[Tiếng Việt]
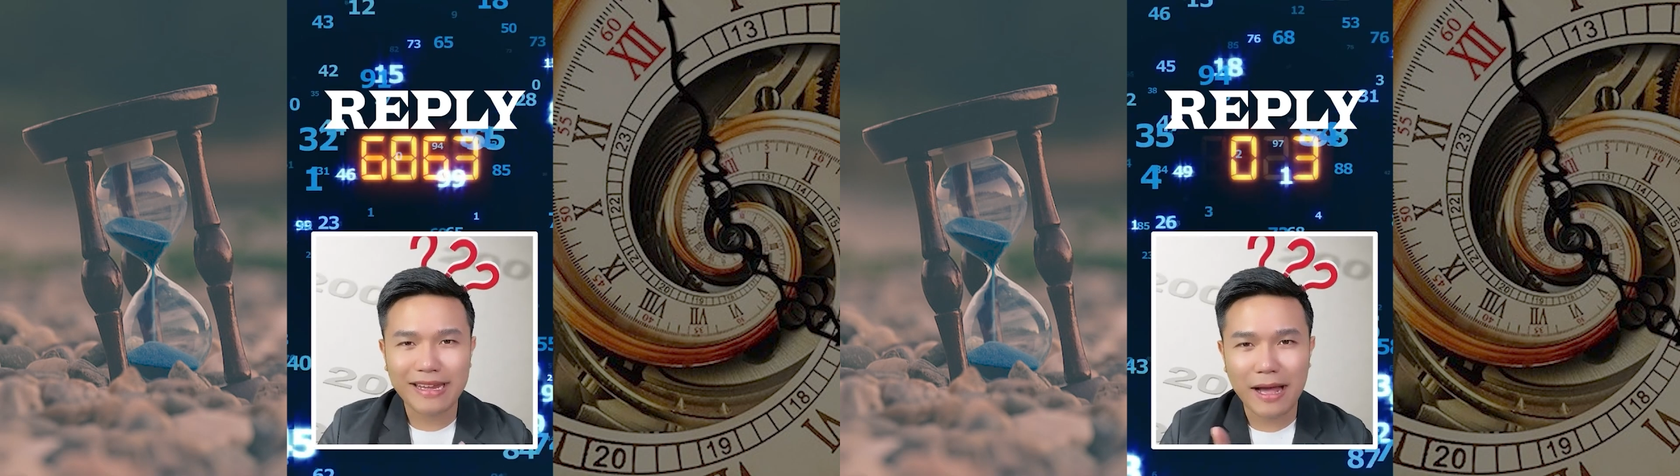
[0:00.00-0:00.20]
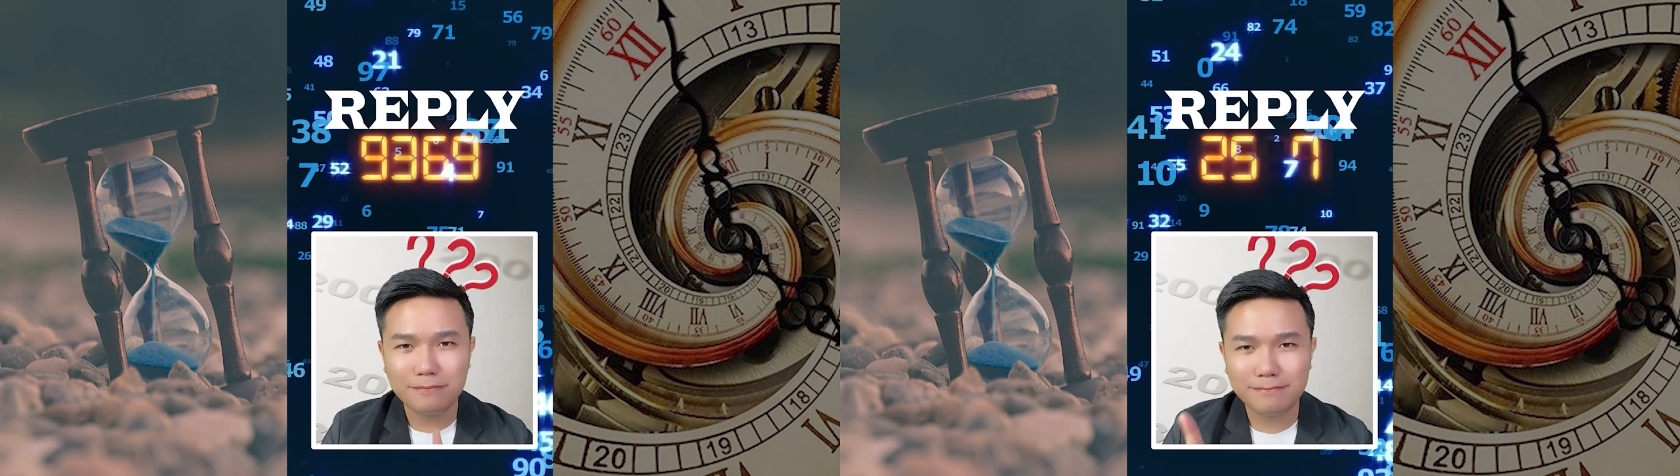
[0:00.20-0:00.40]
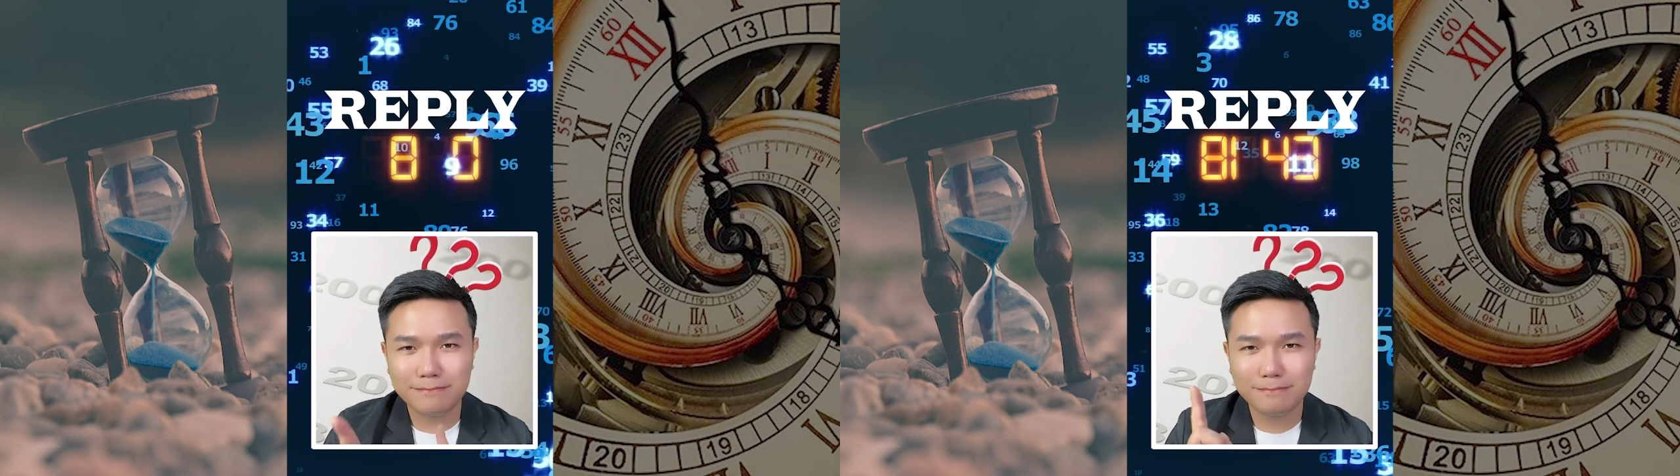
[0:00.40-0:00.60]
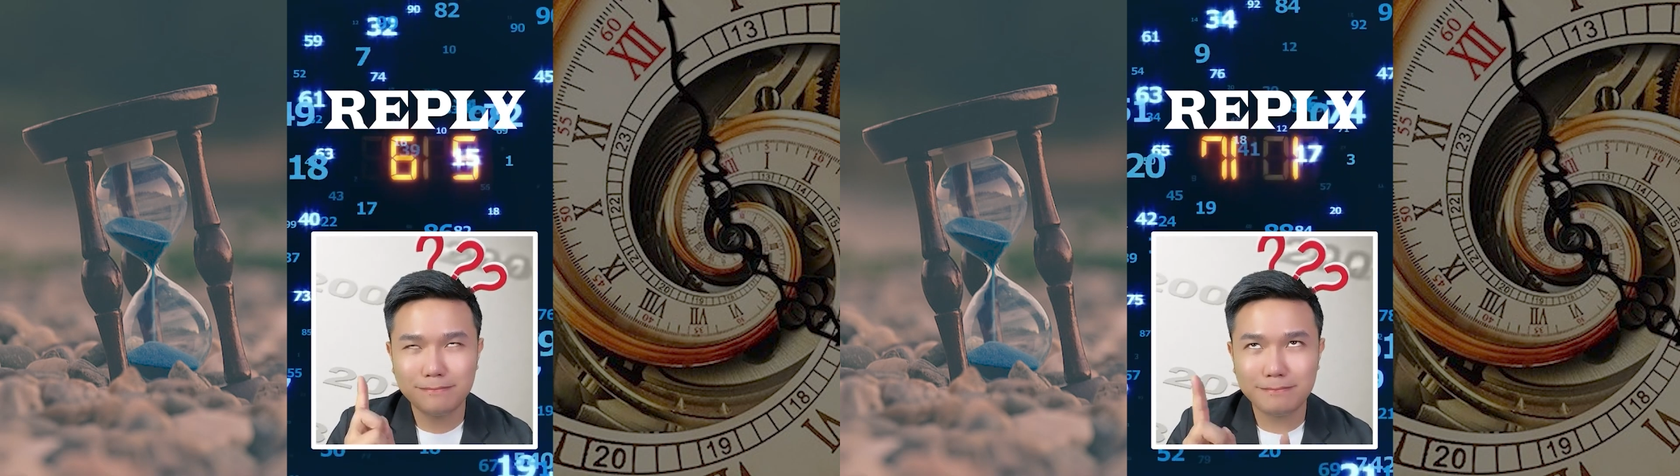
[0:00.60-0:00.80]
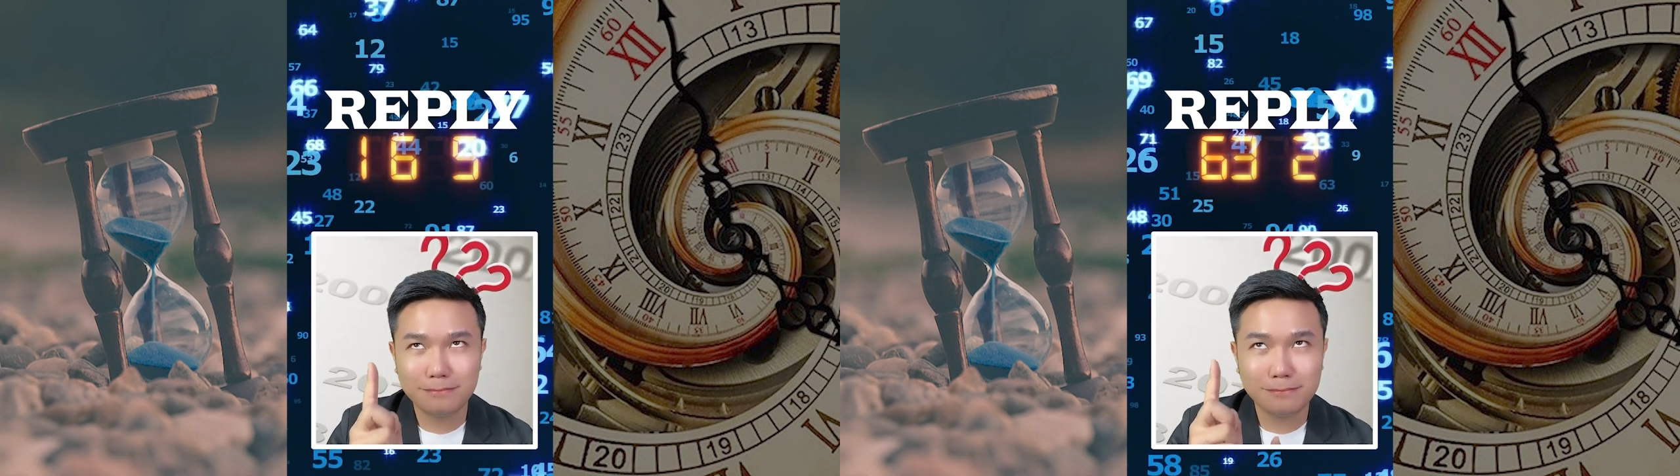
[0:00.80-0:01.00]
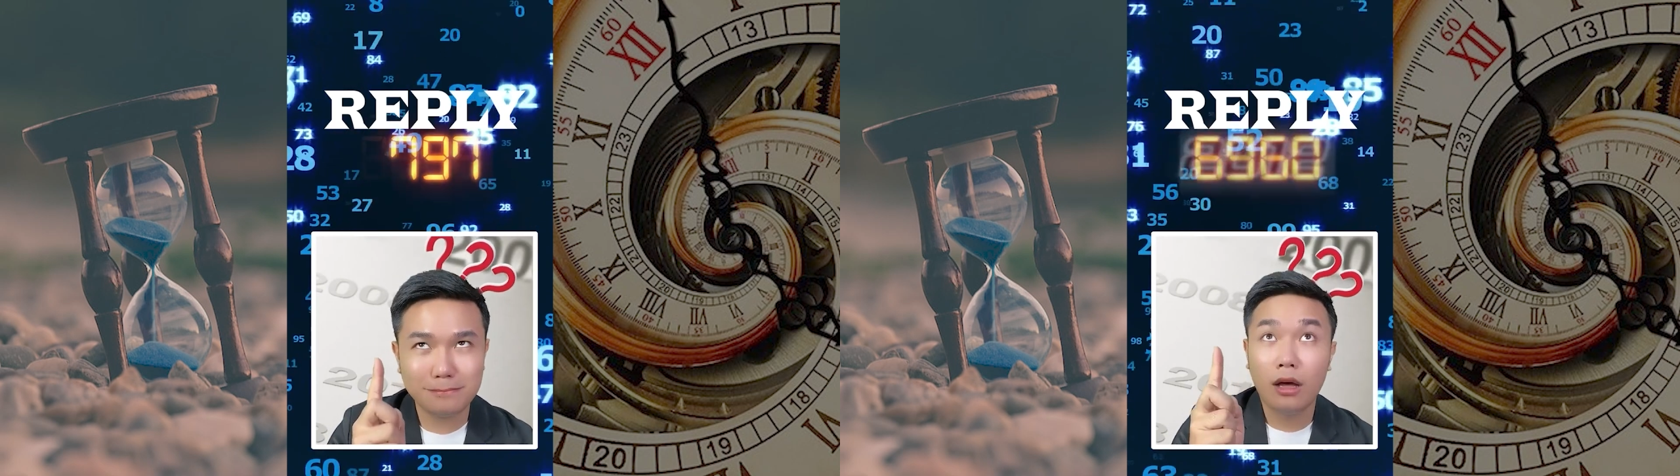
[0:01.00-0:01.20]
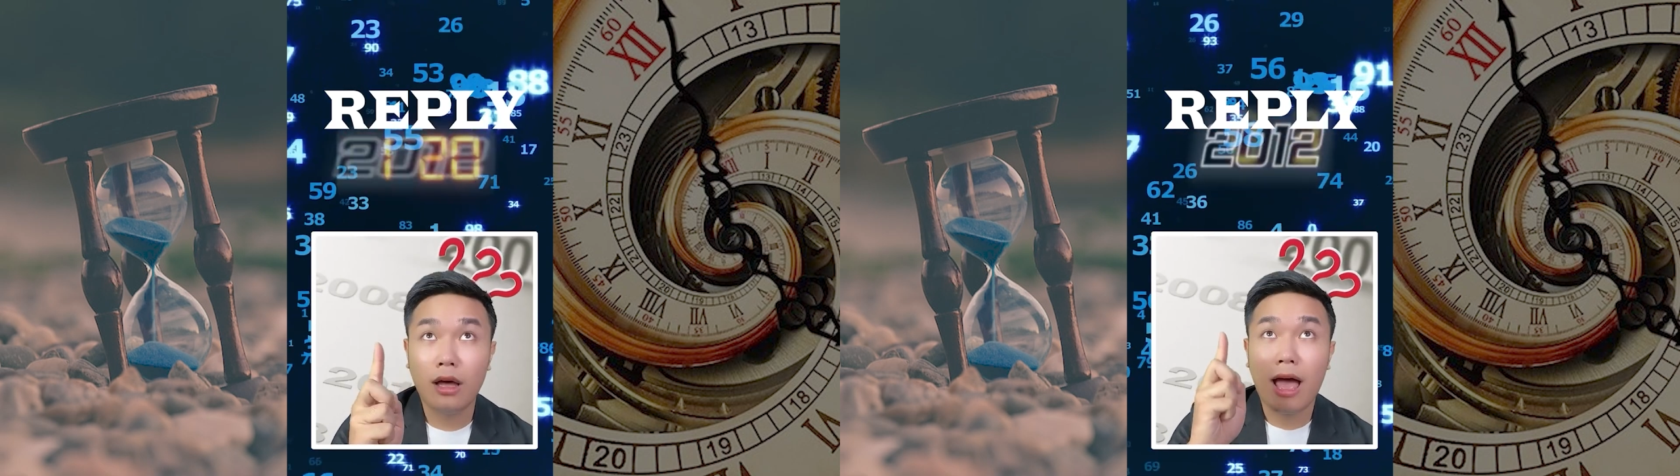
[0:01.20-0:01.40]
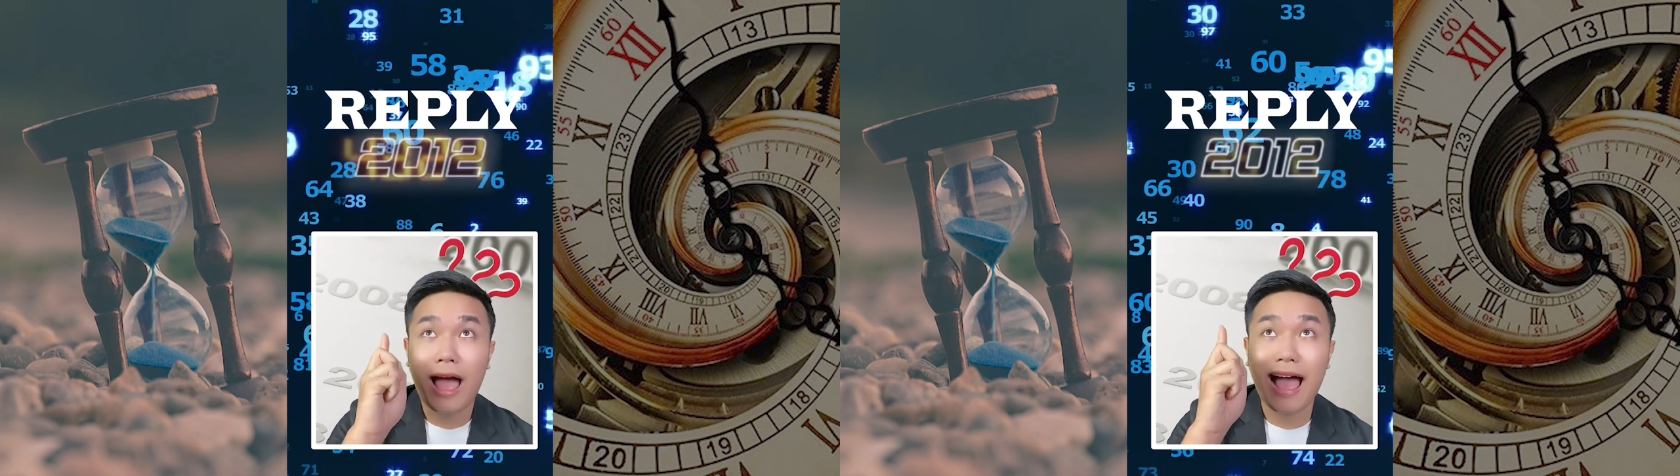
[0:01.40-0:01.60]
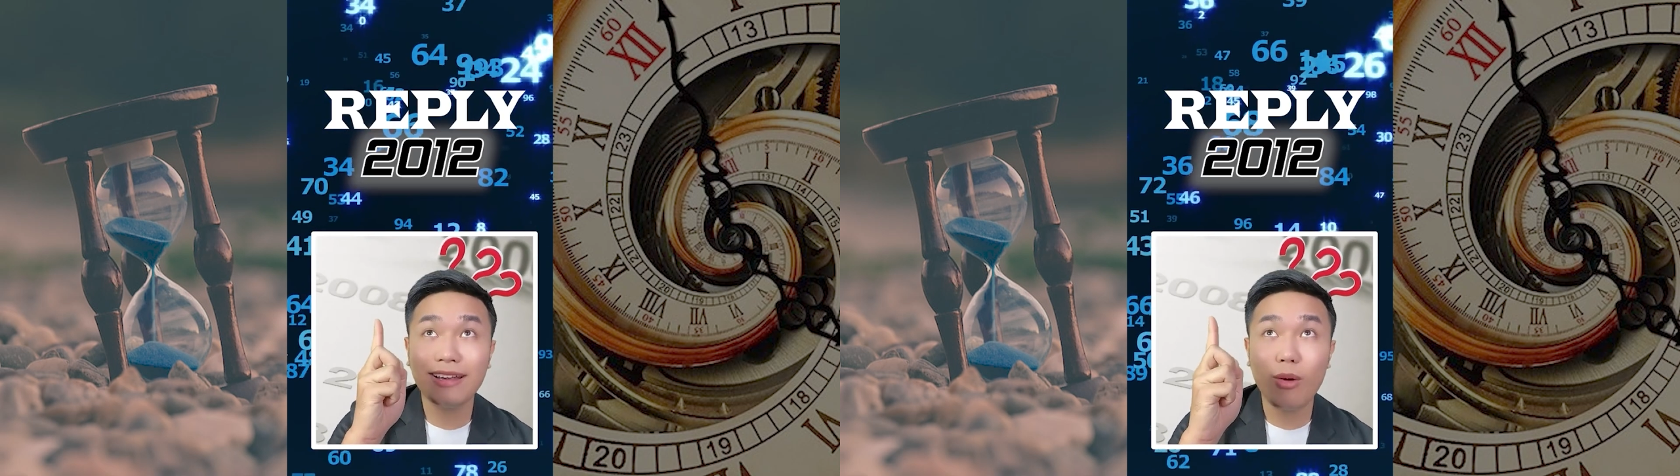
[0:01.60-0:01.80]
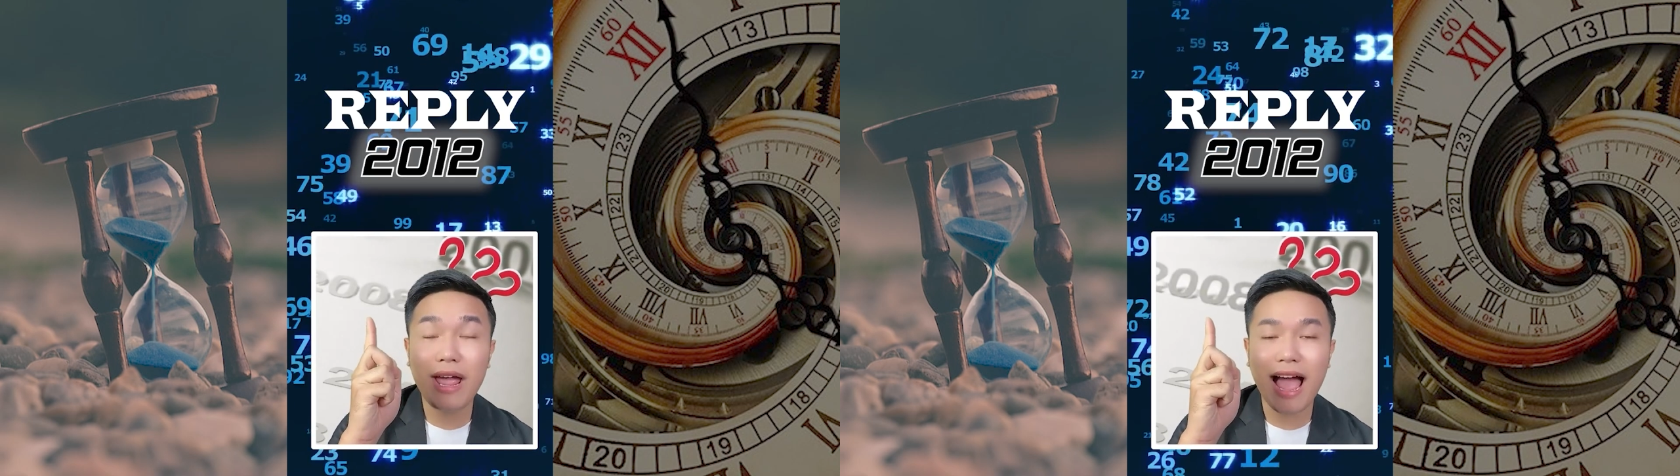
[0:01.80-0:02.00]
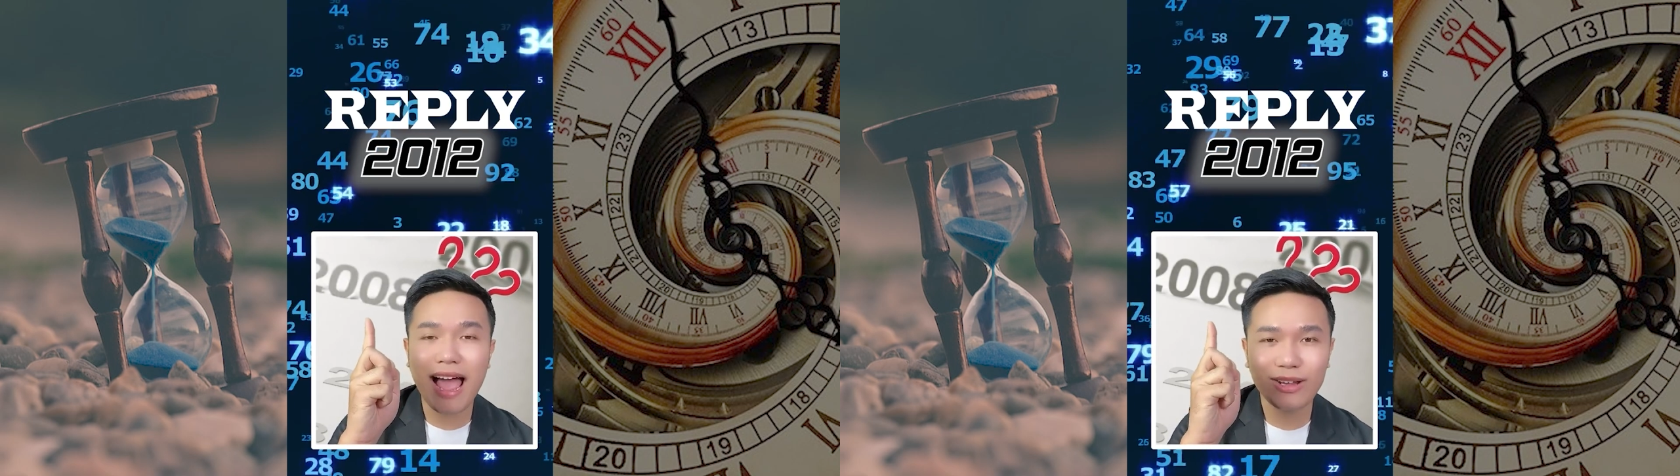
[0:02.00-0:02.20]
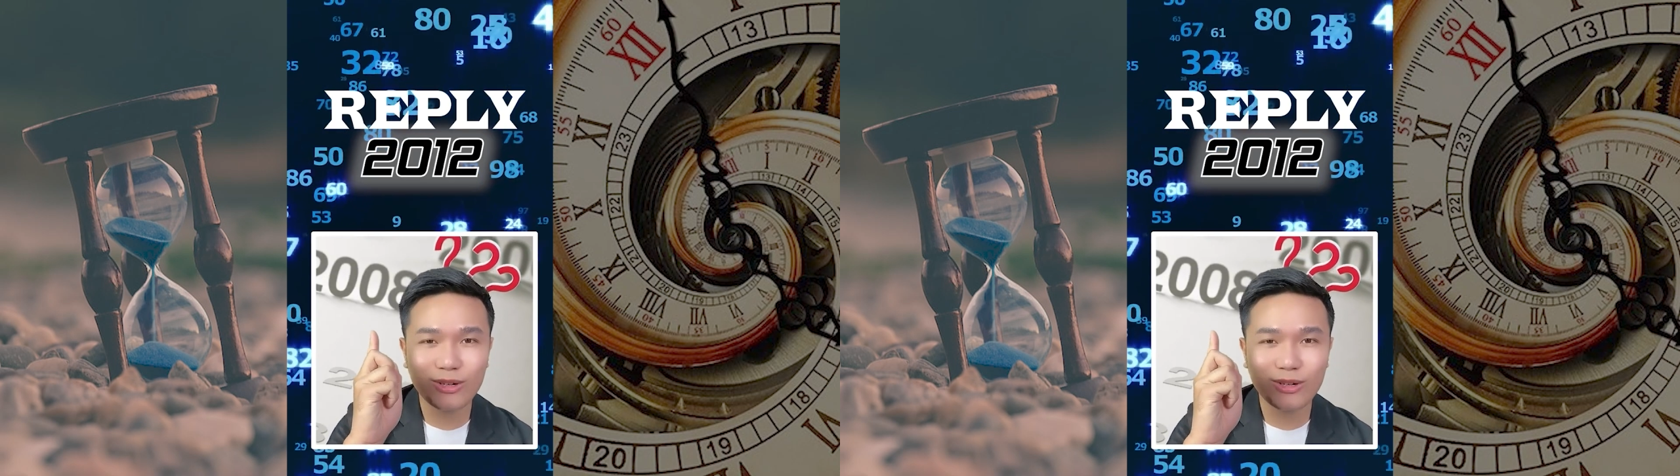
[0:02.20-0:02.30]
năm 2012